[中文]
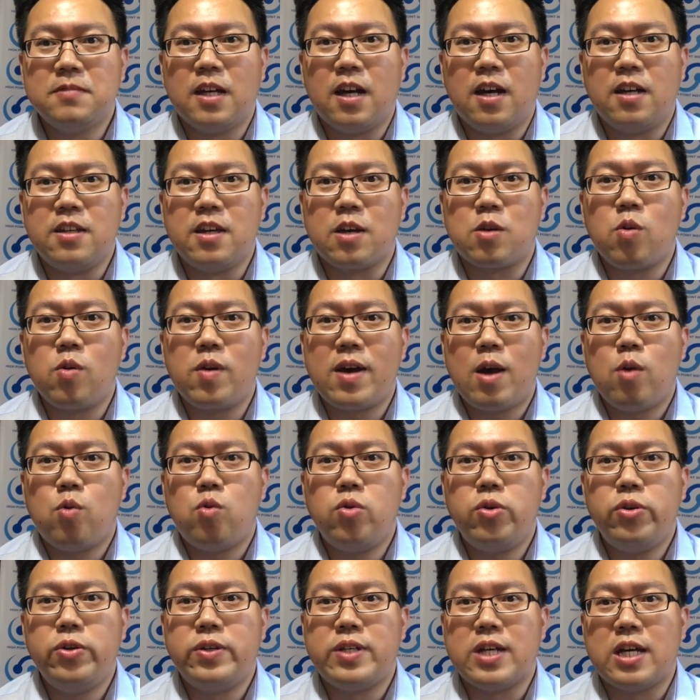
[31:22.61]
啊，也公开
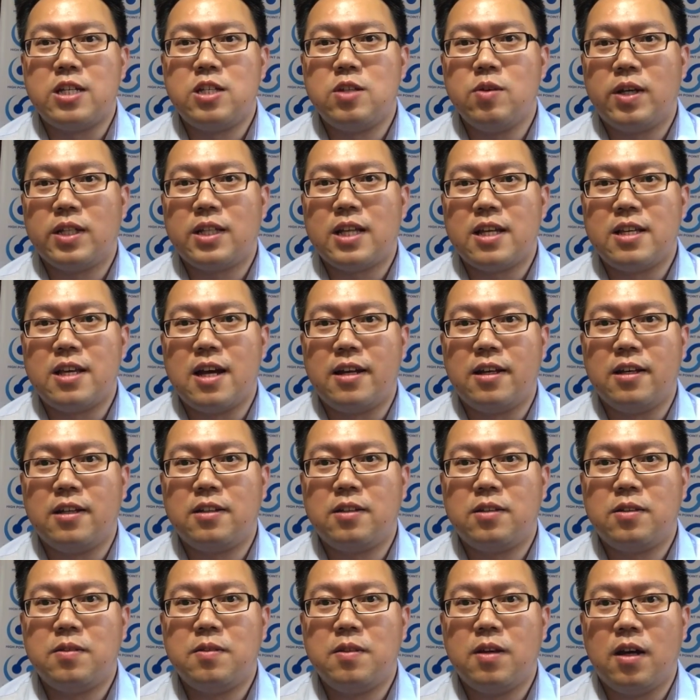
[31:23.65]
呼吁一下，希望大家呢，
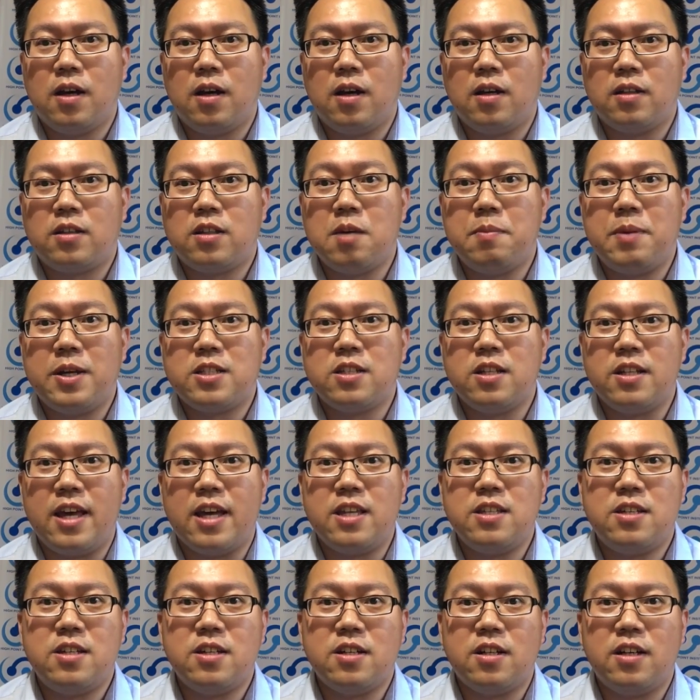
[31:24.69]
呃，特别是
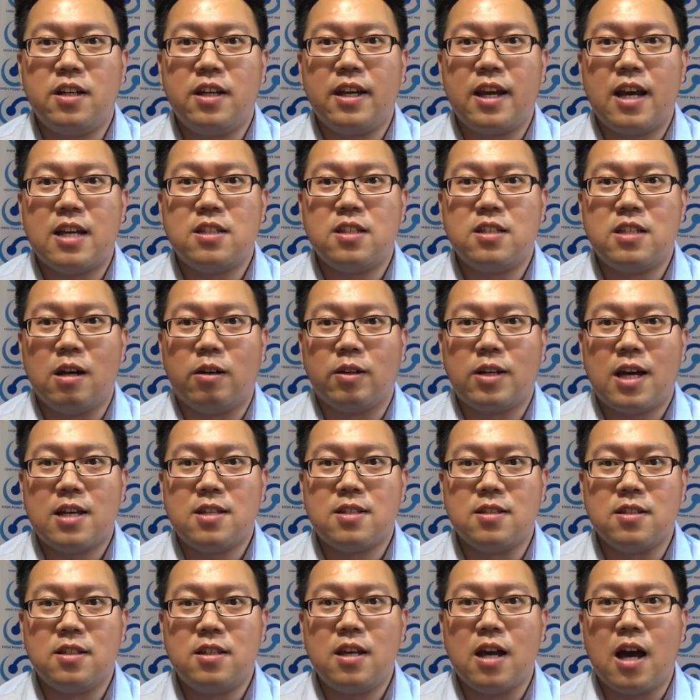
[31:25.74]
年轻人，应该是脚踏
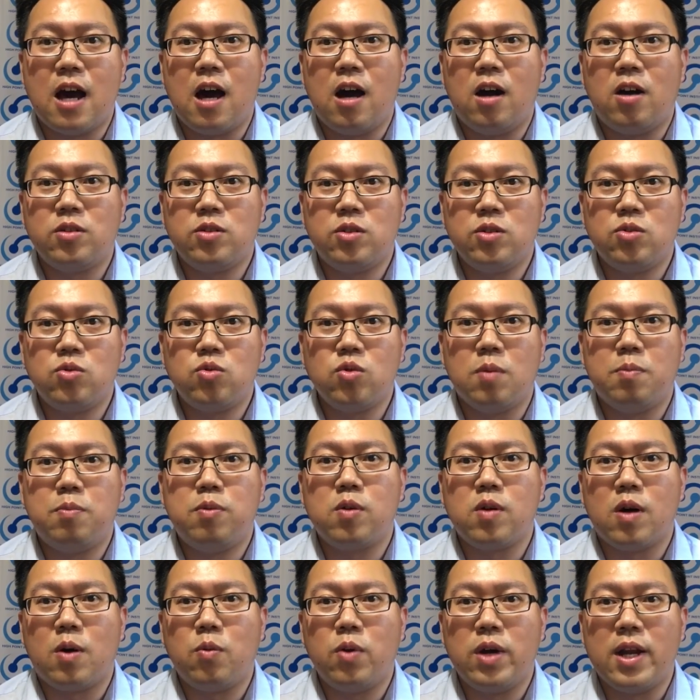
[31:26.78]
实地，好好去做。
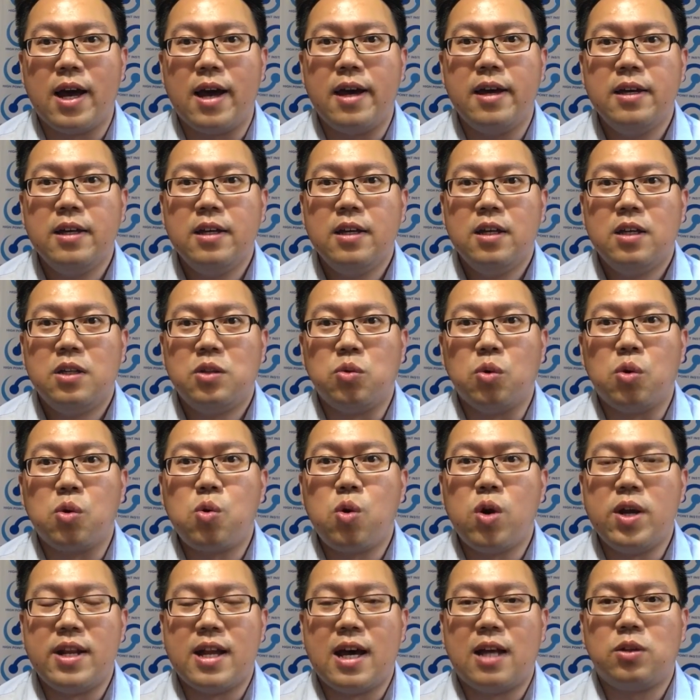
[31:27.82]
不管未来多
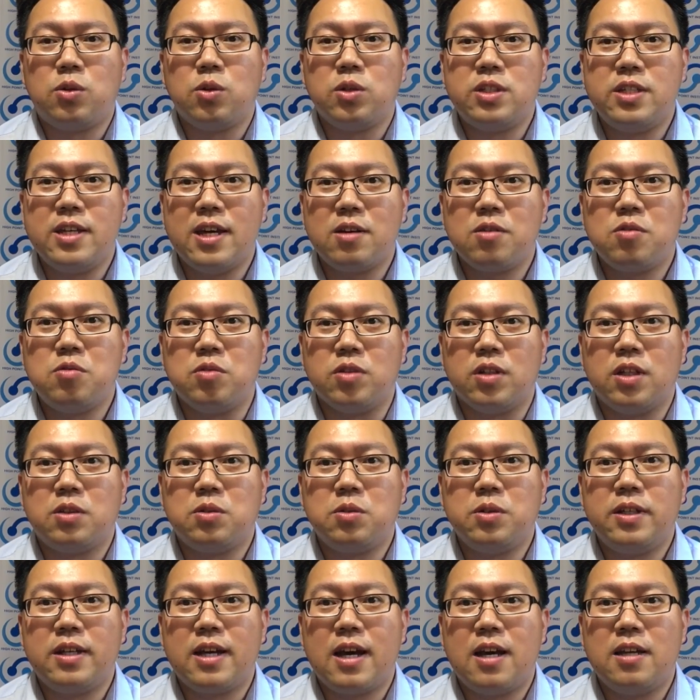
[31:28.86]
困难、多艰苦呢，
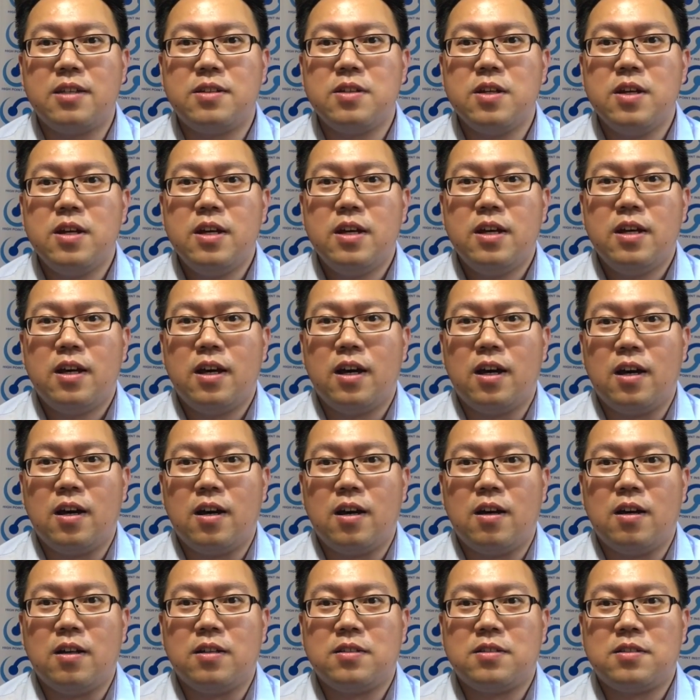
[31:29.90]
都应该，
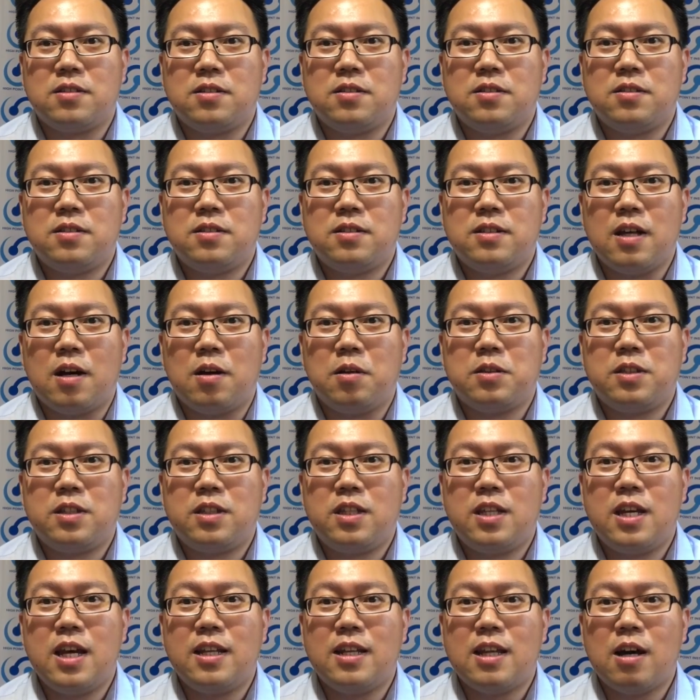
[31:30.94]
呃，叫
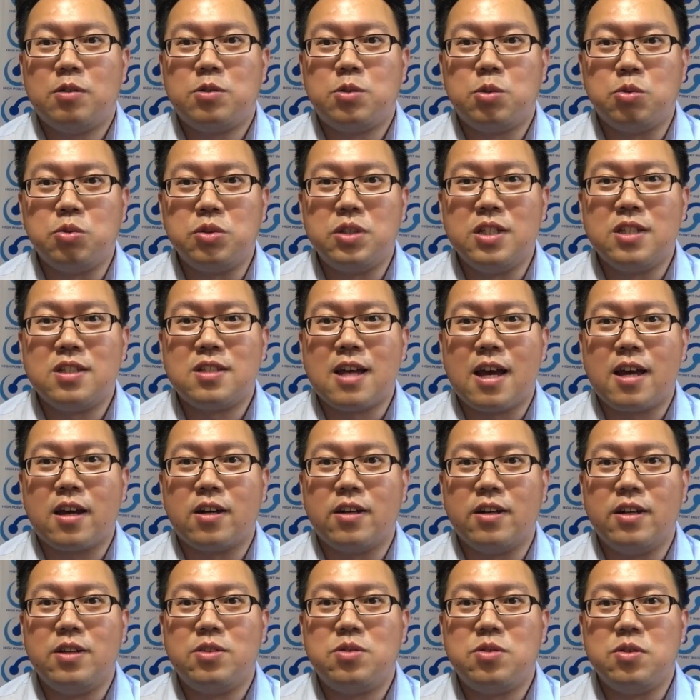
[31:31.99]
天道酬勤，才
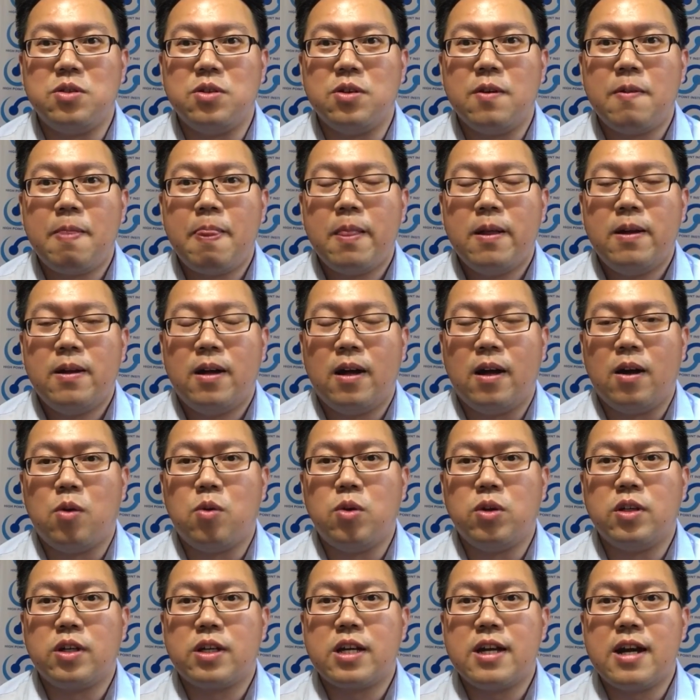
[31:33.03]
可以去啊，
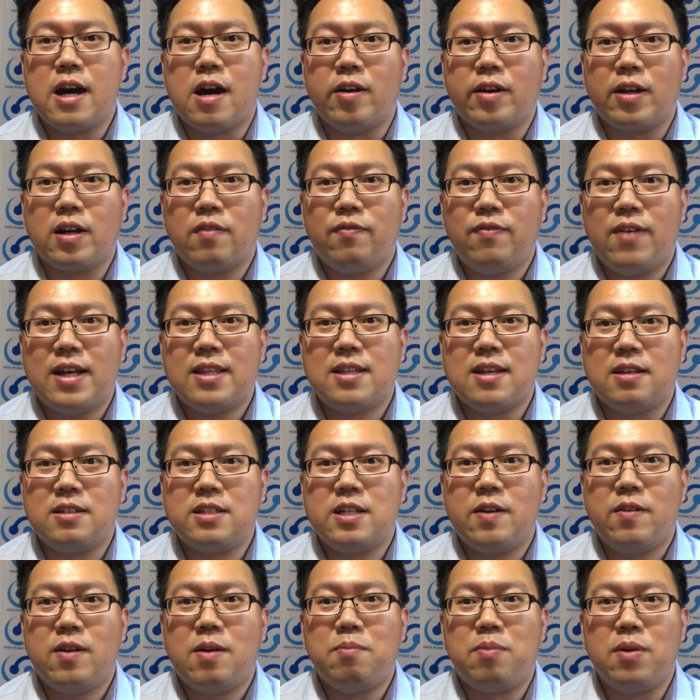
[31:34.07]
获得更好的一个发展。
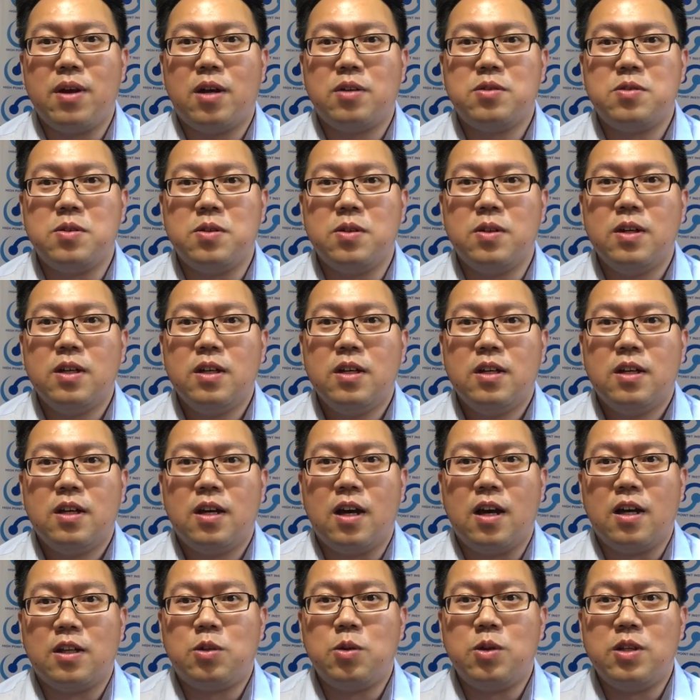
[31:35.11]
千万不要去
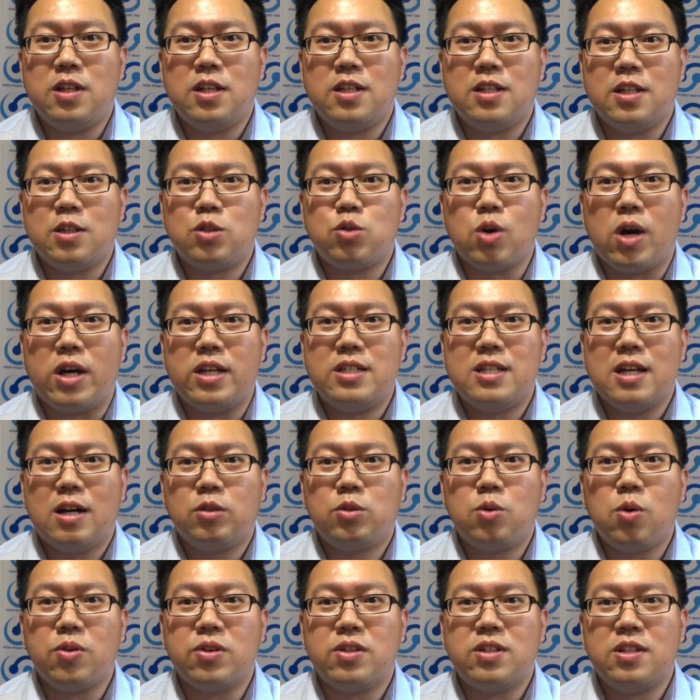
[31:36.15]
啊，对那些传销
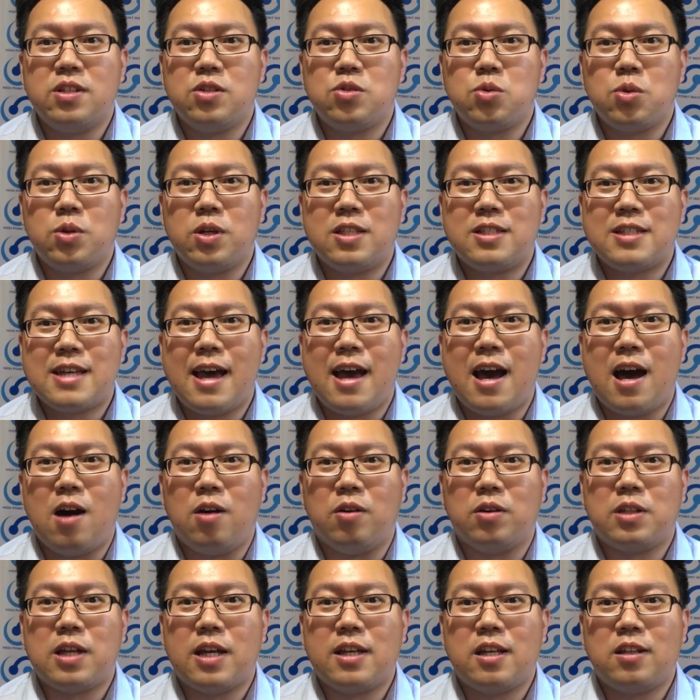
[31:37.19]
动心，说的再
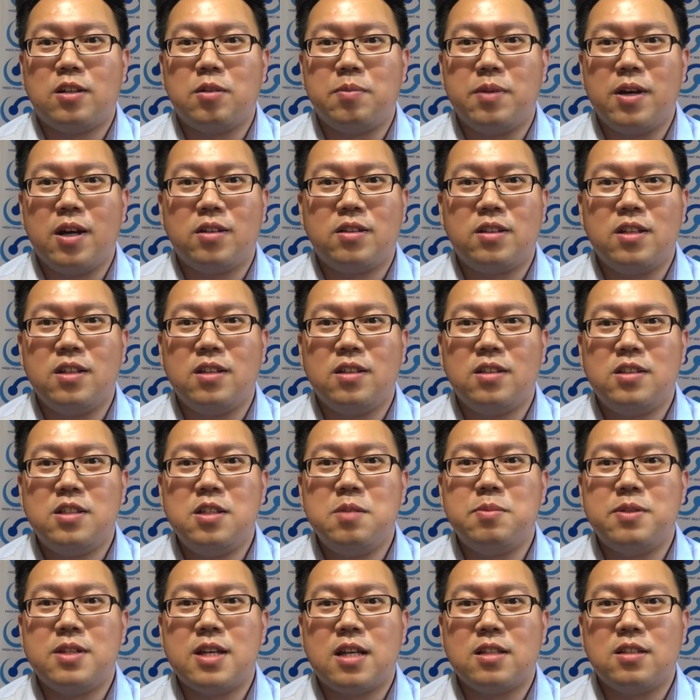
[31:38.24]
好，大家都不要听。
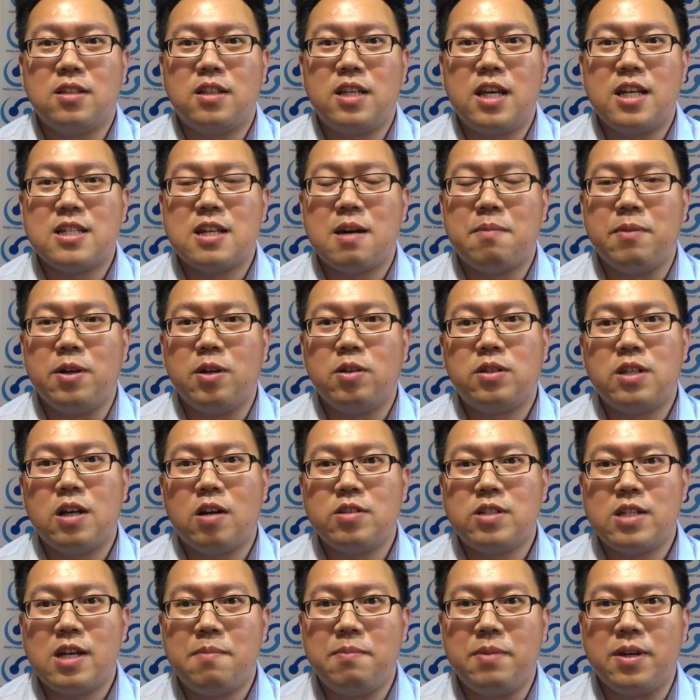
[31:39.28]
基本上是天上没有
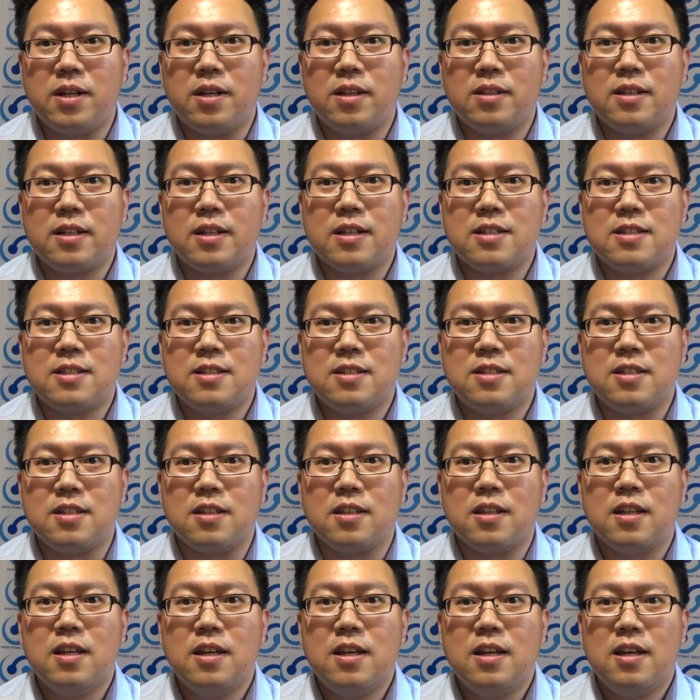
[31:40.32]
掉馅饼的这个事
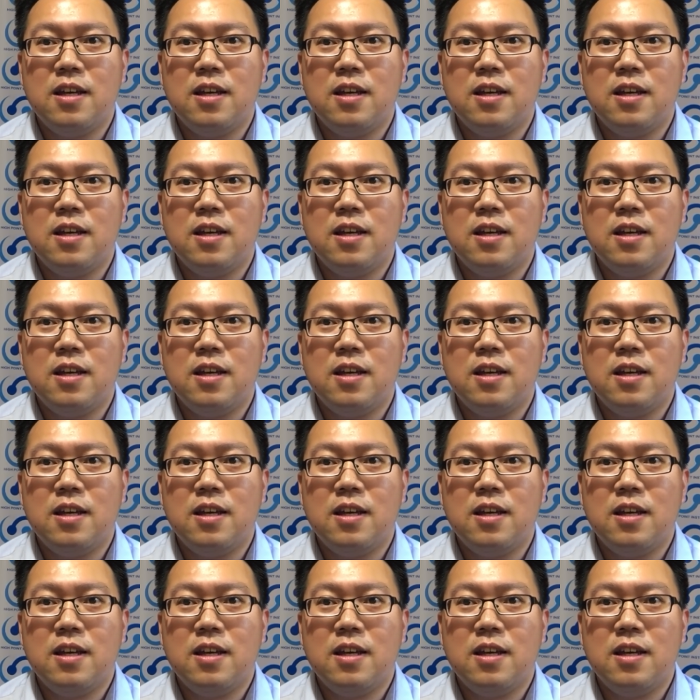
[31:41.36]
情